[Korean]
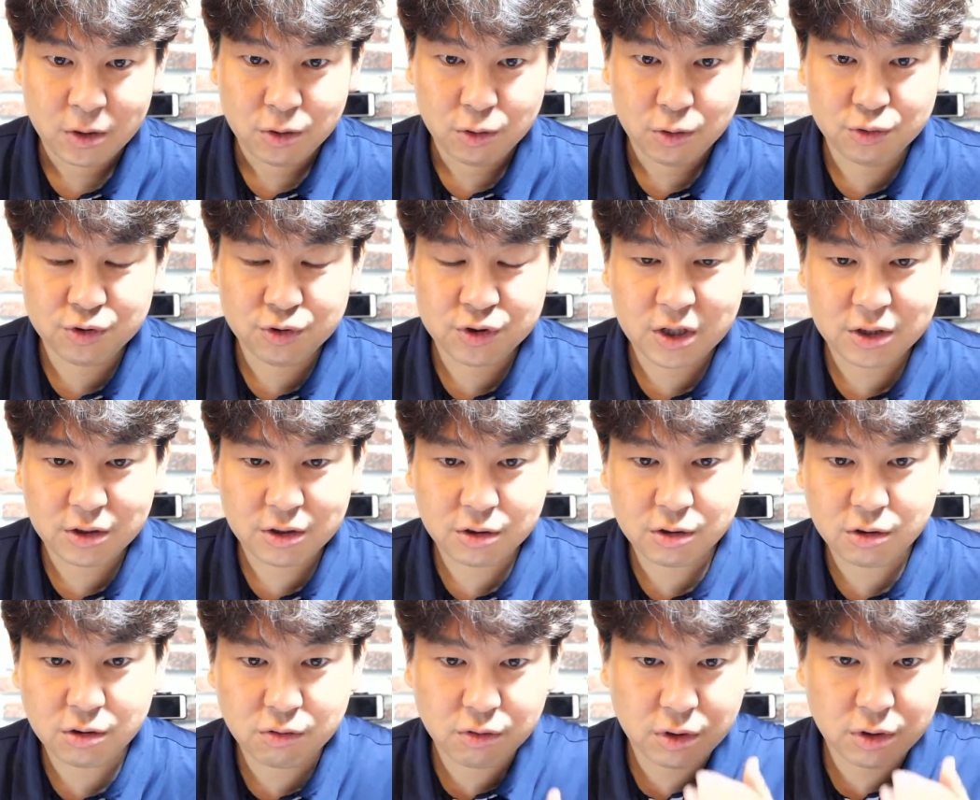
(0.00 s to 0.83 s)
요즘
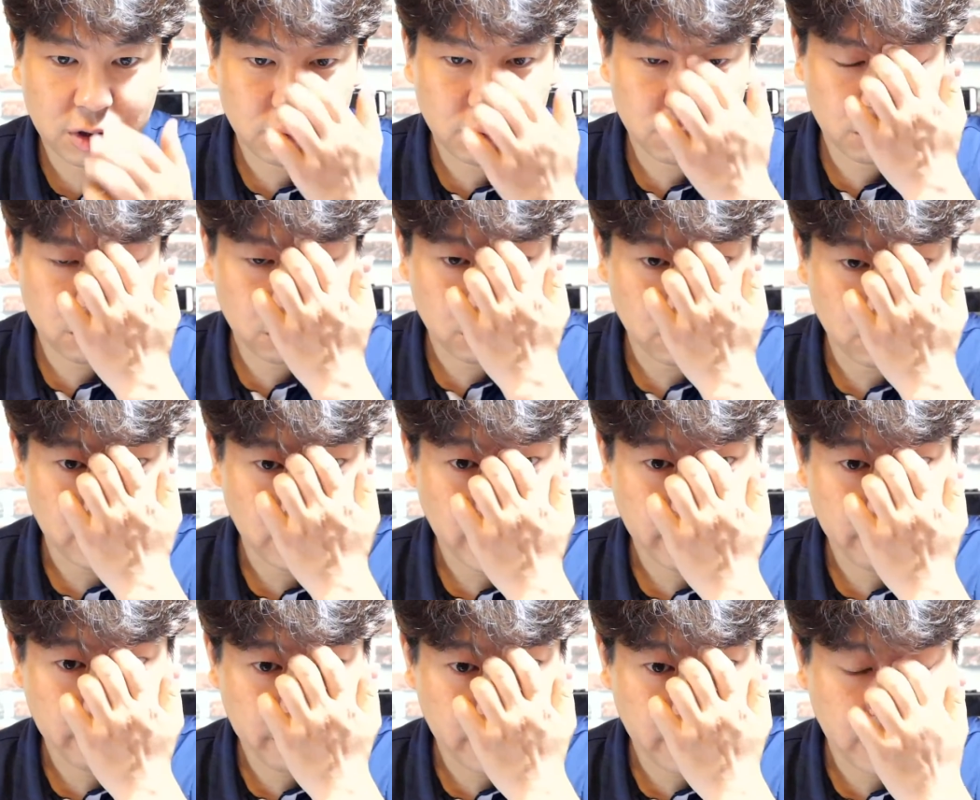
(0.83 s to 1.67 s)
같은 경우에도
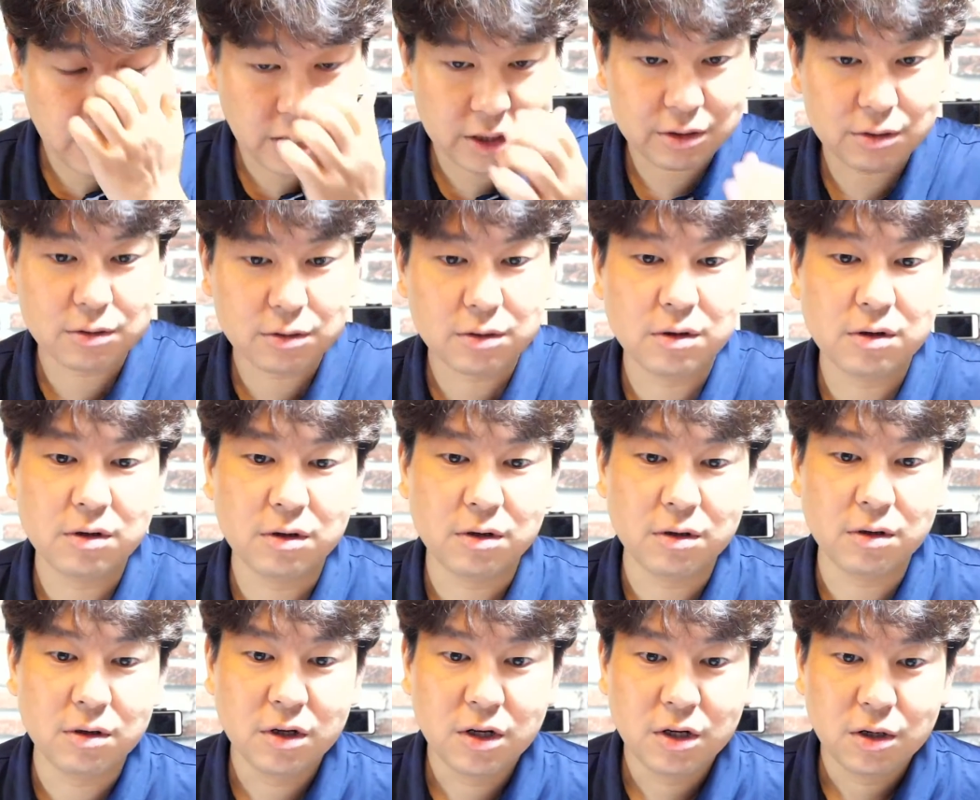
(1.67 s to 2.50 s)
해외에
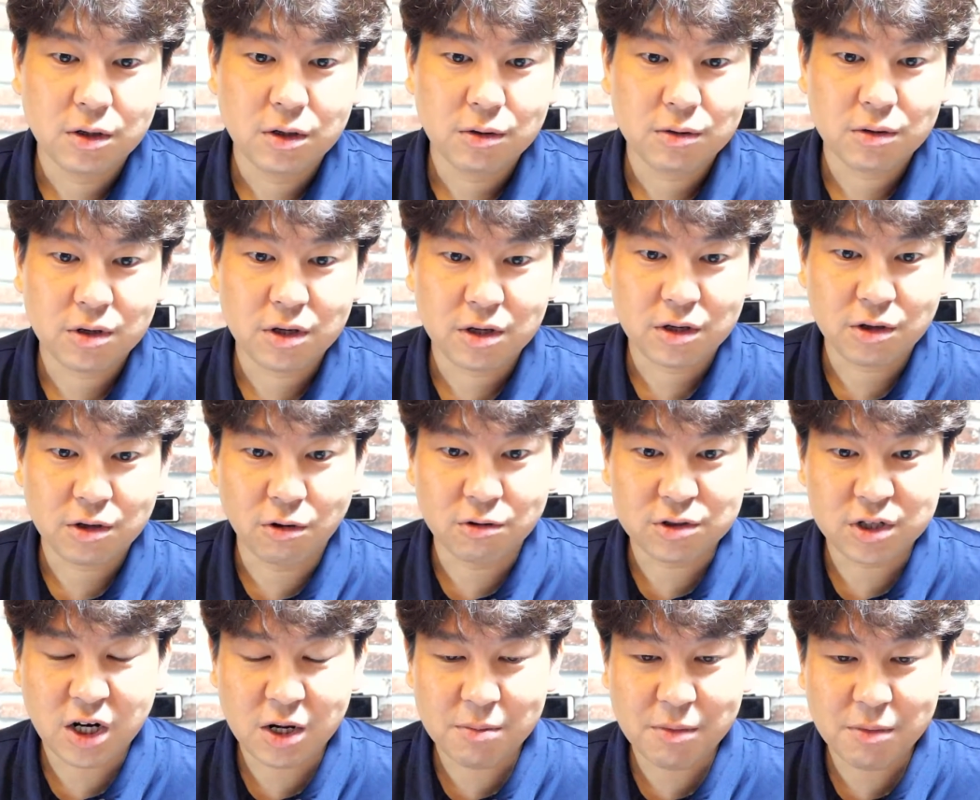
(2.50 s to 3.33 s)
가서 이렇게
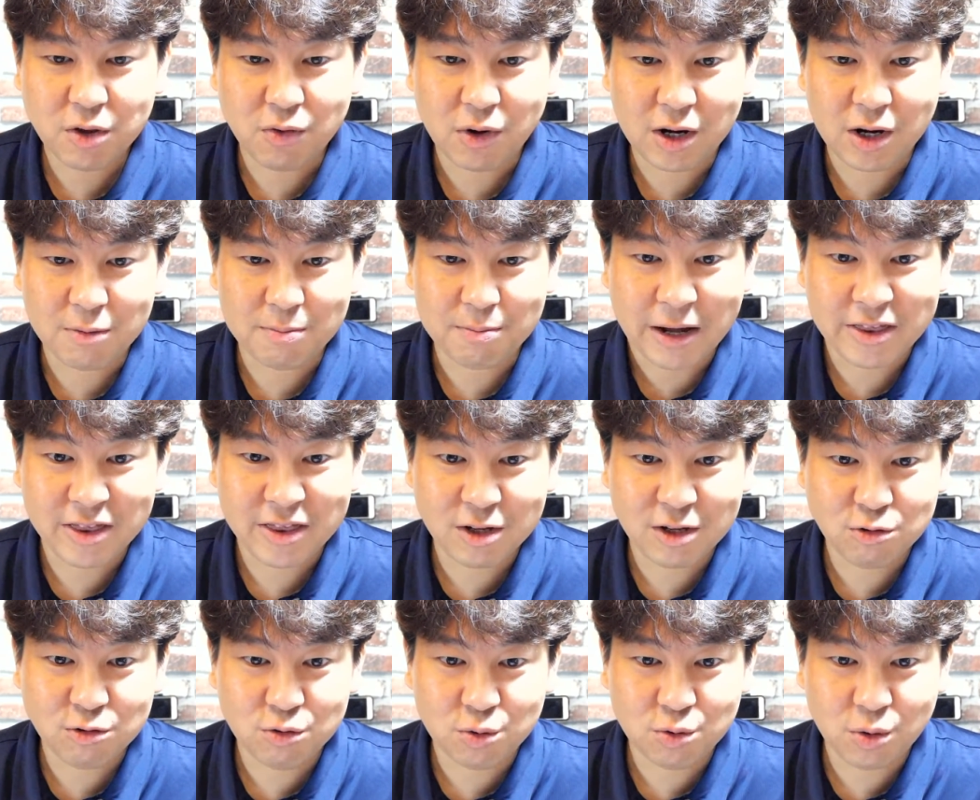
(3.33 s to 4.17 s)
경찰만 와,
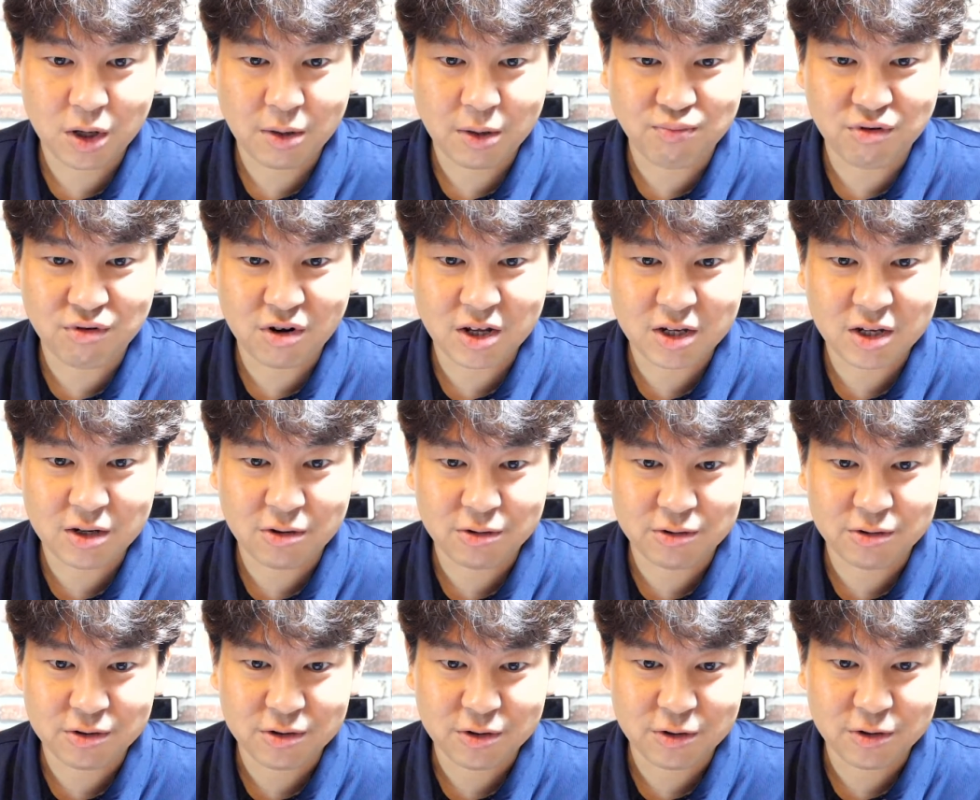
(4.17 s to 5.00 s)
만나도 되게
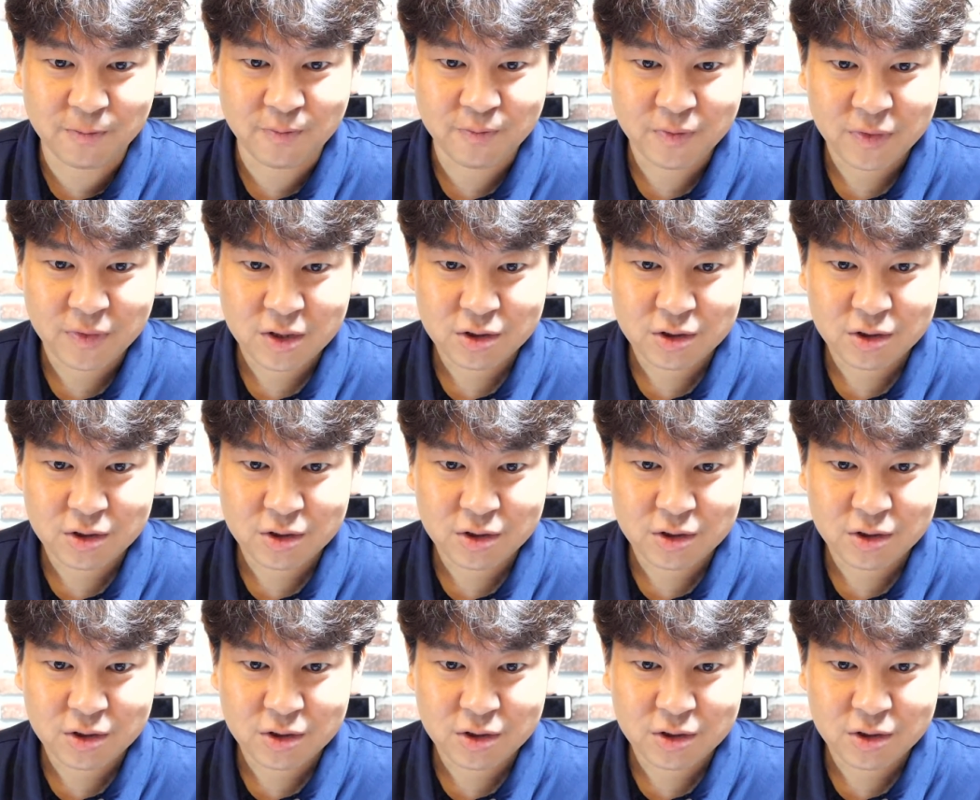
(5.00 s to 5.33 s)
불안하거든요.